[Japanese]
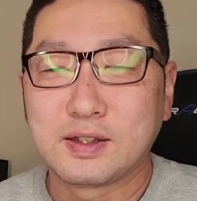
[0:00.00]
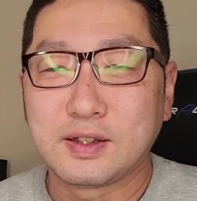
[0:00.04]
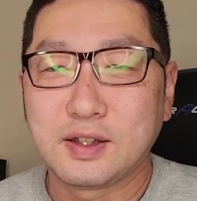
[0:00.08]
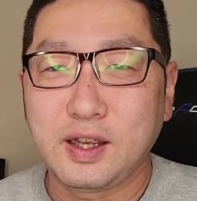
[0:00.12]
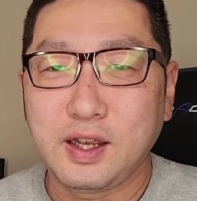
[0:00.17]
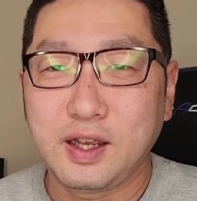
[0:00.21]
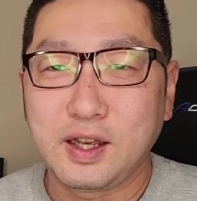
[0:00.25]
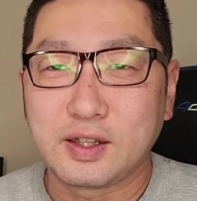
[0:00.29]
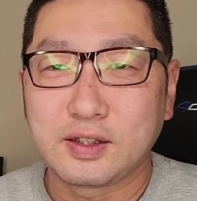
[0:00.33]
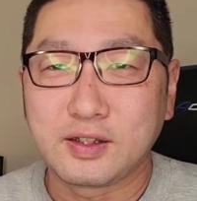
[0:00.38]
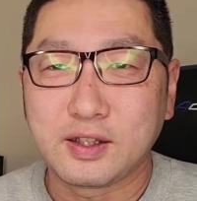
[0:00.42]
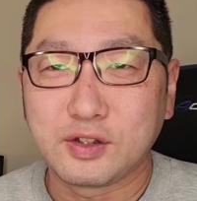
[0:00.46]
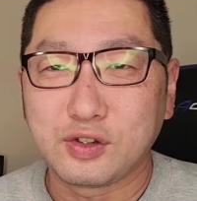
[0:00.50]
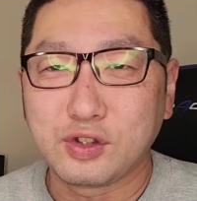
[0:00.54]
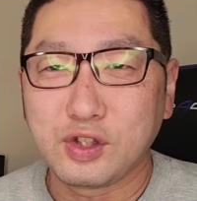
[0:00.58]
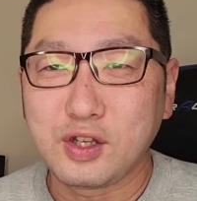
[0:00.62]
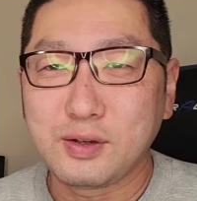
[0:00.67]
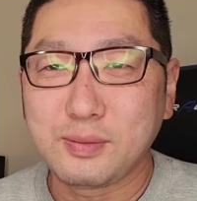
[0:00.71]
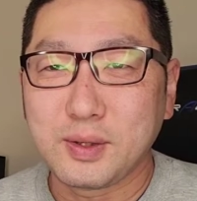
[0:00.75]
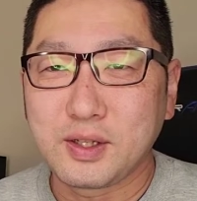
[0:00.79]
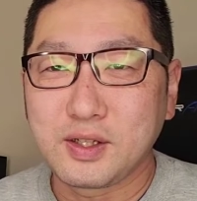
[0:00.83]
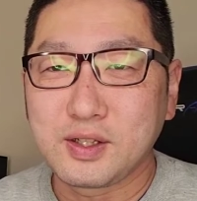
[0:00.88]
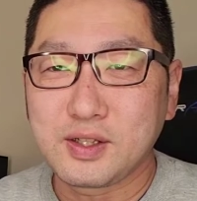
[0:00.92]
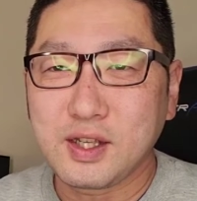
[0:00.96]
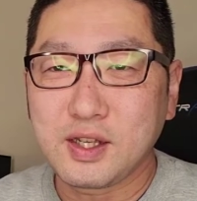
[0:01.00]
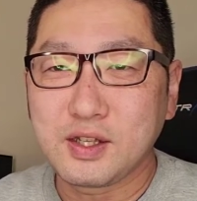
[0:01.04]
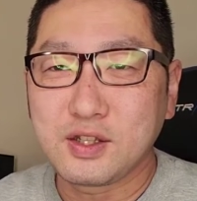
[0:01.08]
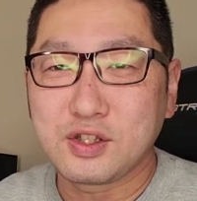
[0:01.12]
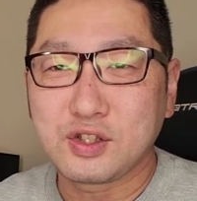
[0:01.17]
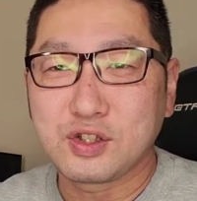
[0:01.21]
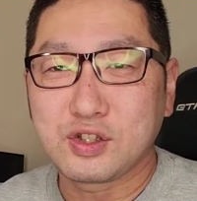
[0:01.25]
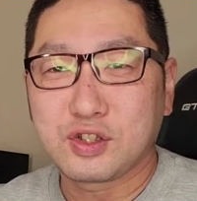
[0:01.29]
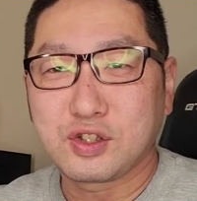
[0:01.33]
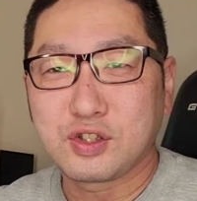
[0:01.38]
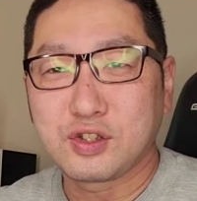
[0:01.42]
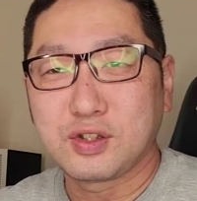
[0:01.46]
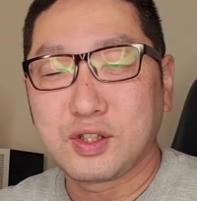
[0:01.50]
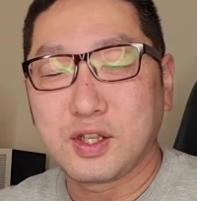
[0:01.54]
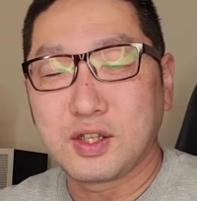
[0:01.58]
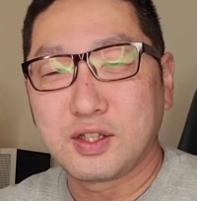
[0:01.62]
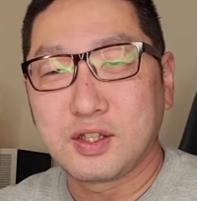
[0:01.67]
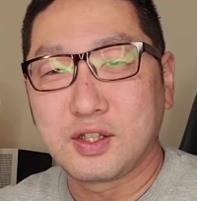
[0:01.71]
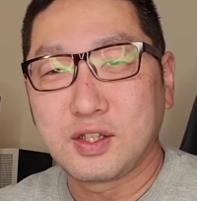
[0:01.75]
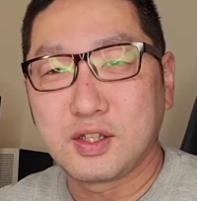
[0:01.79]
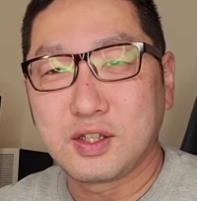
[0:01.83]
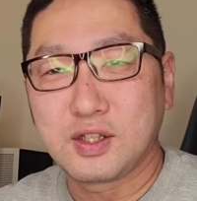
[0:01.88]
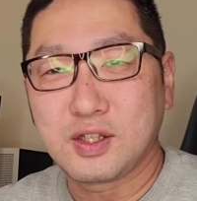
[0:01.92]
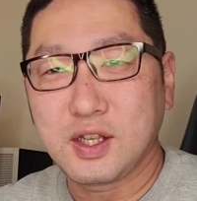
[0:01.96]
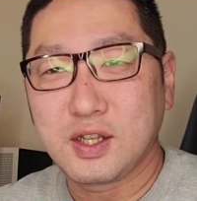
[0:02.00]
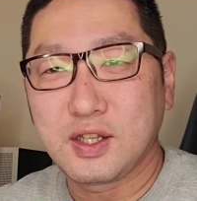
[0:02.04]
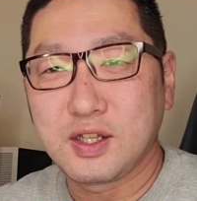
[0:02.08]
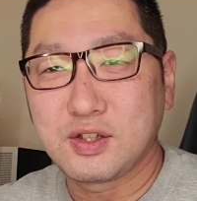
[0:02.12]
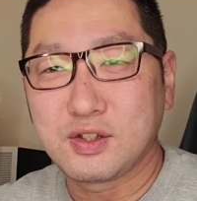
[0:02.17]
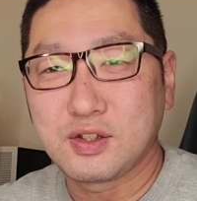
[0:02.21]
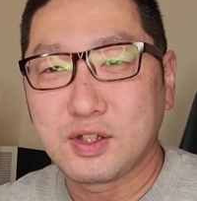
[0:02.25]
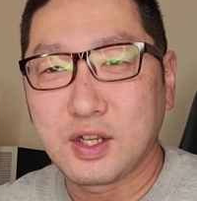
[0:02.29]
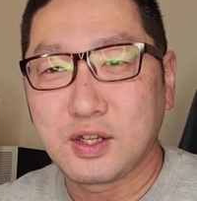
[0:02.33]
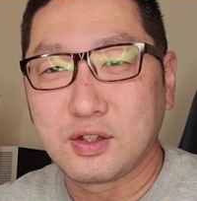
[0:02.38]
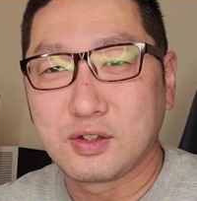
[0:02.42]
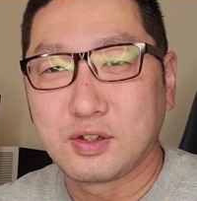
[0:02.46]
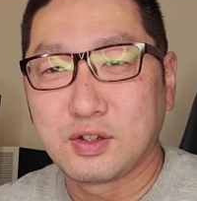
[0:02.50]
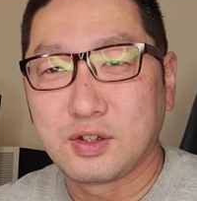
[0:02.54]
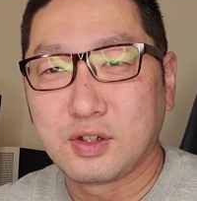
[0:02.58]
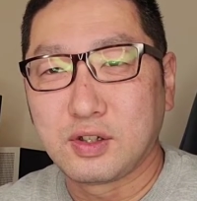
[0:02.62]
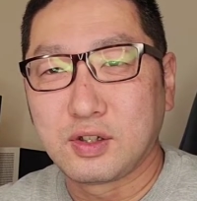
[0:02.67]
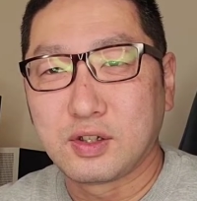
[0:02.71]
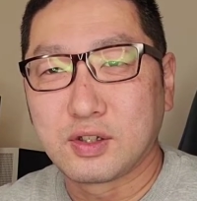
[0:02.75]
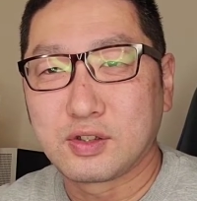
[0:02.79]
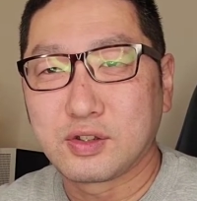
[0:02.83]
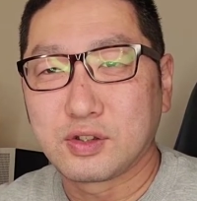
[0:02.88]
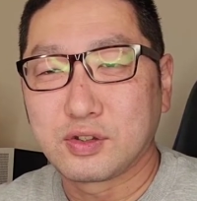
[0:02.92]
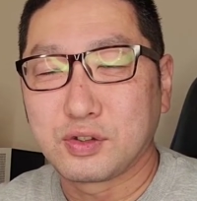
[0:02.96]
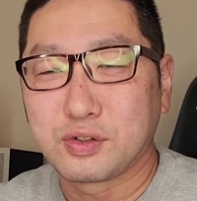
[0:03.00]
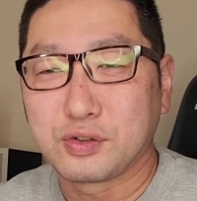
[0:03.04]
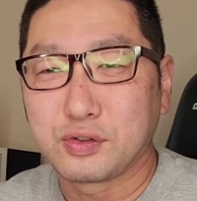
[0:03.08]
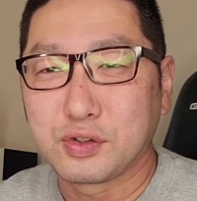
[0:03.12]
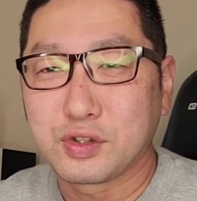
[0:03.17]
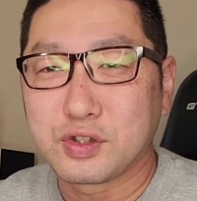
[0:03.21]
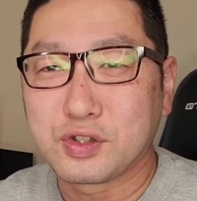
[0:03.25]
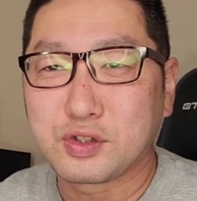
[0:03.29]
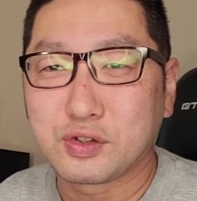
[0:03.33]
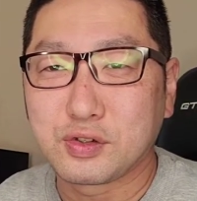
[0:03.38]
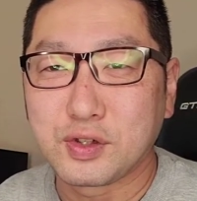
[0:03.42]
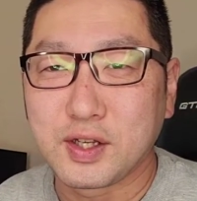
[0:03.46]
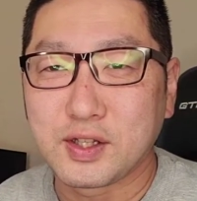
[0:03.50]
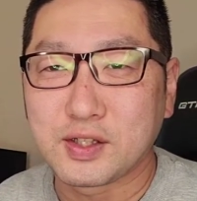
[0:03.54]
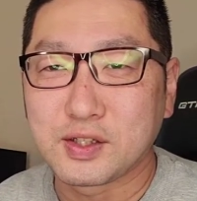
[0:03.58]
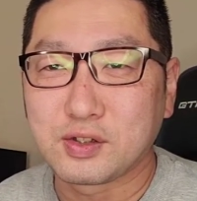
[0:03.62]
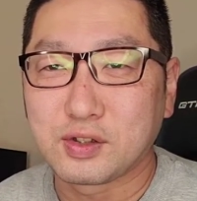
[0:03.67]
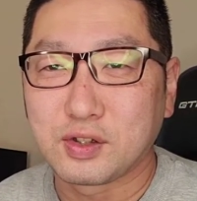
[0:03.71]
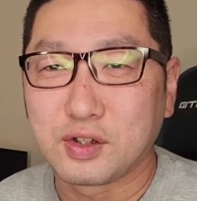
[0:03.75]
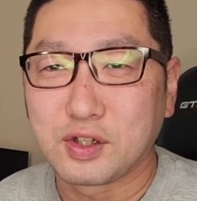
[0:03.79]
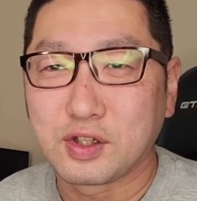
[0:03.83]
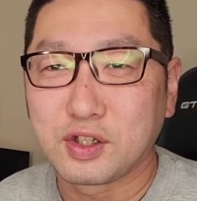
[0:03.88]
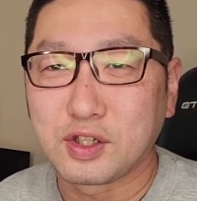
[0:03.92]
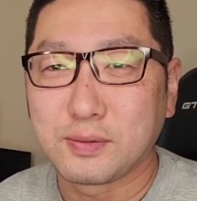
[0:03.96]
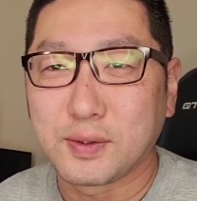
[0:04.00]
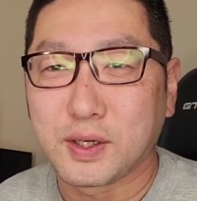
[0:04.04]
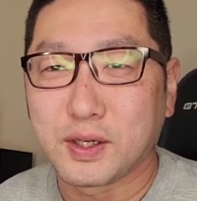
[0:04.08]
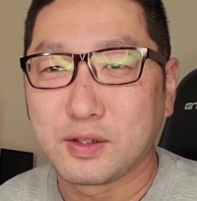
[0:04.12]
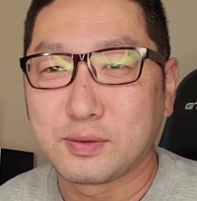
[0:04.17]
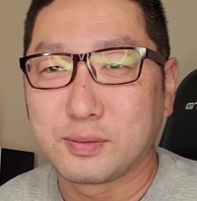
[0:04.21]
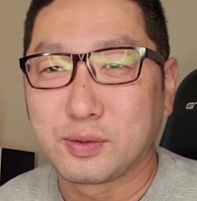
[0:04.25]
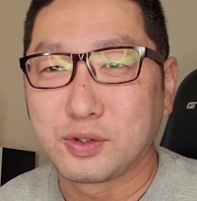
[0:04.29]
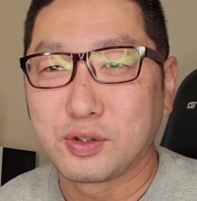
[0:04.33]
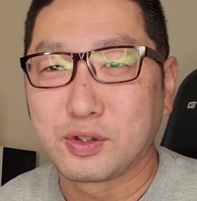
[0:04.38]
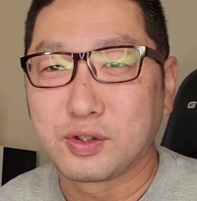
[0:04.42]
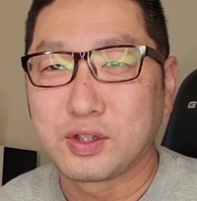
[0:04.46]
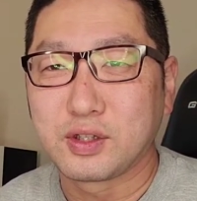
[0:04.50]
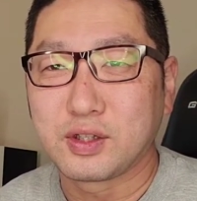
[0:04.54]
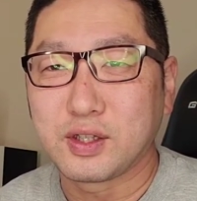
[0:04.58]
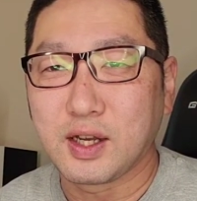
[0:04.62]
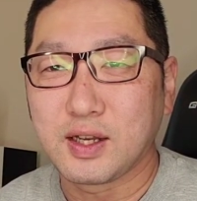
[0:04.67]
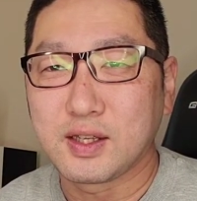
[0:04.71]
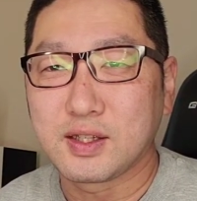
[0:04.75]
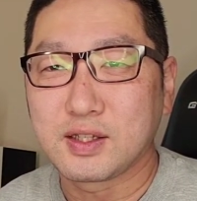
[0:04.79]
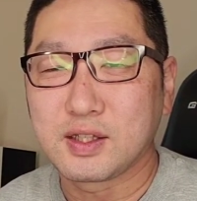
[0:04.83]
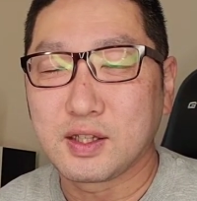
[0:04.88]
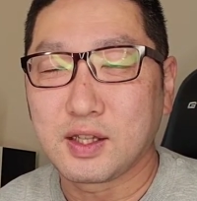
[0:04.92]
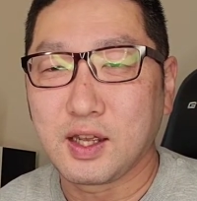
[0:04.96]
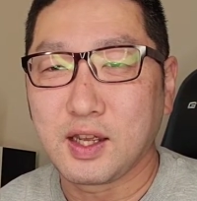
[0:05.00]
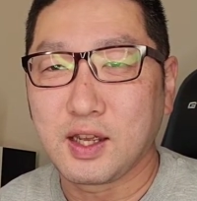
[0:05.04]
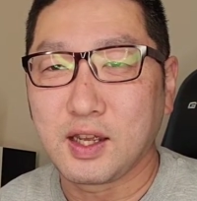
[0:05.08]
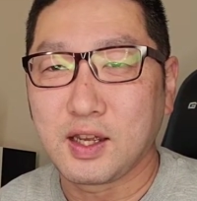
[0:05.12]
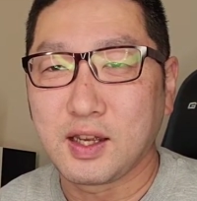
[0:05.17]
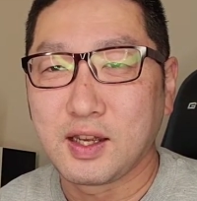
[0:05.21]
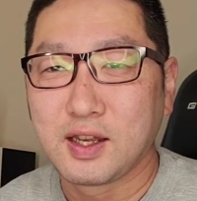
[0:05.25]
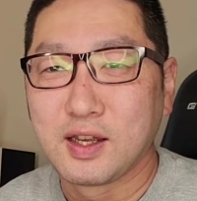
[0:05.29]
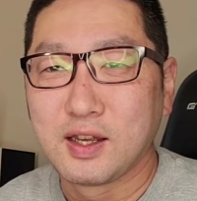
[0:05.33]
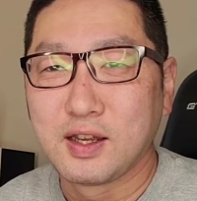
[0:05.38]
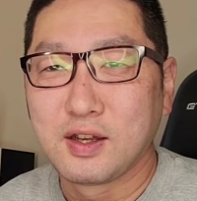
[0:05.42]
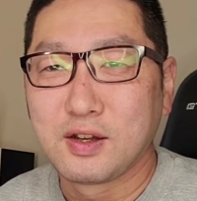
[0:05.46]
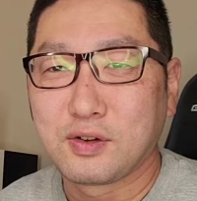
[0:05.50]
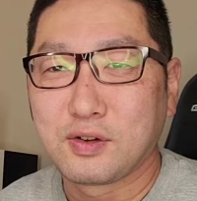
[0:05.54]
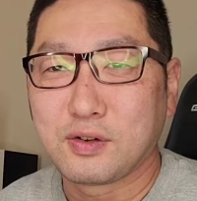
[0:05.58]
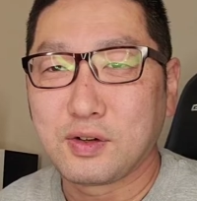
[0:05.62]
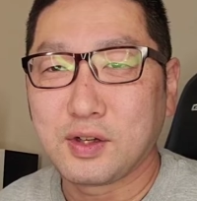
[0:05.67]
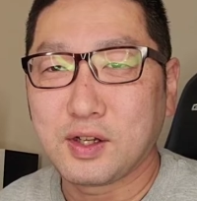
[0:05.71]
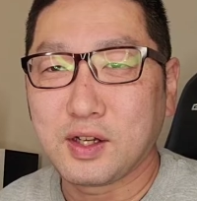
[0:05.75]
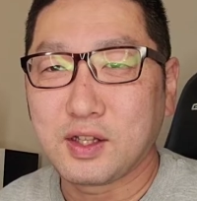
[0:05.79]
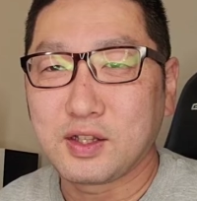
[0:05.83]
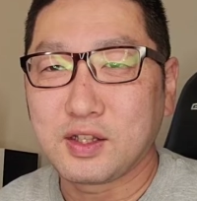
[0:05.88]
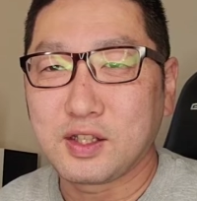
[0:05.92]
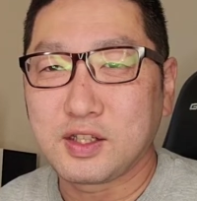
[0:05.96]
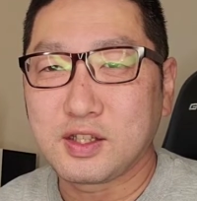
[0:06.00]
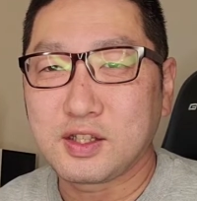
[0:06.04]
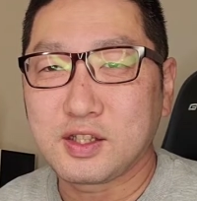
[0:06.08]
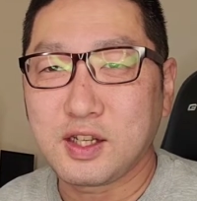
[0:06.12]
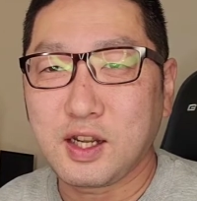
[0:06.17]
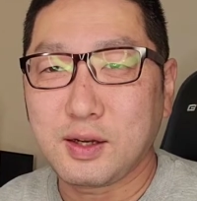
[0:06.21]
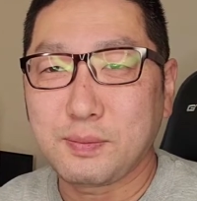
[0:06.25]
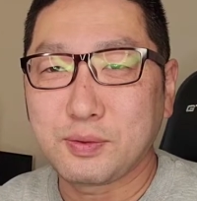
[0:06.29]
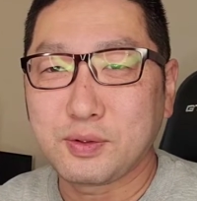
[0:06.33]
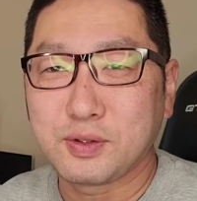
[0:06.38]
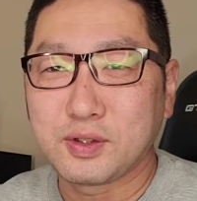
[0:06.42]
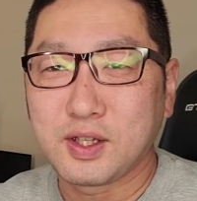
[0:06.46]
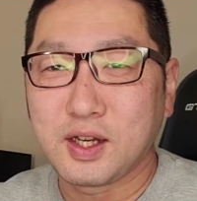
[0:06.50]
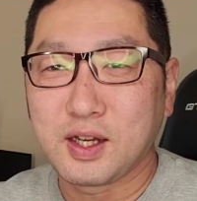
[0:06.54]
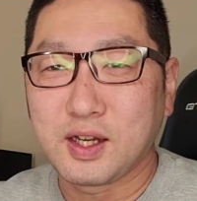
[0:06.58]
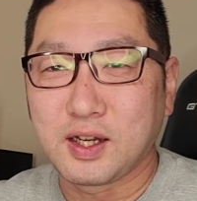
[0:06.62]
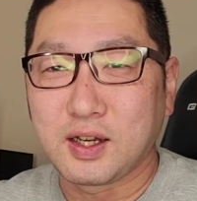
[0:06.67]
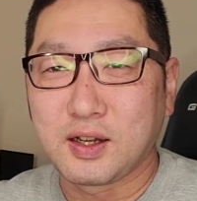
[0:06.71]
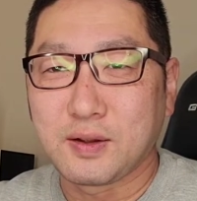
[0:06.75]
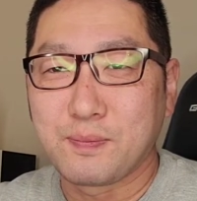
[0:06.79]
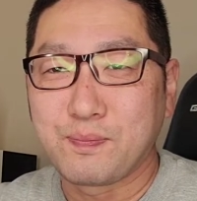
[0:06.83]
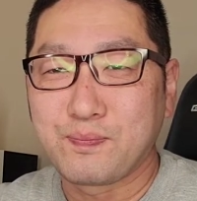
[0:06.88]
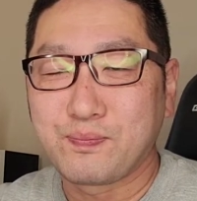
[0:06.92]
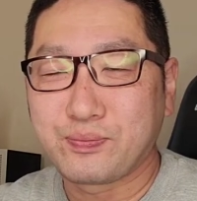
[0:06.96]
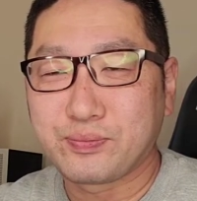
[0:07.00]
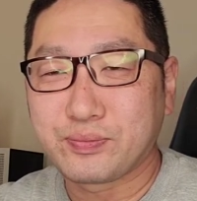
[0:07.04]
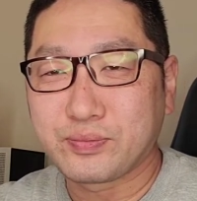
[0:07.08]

で、例えば2019年、2020年の、そうい量子超越と呼ばれるものに対して、これがディスラプトな、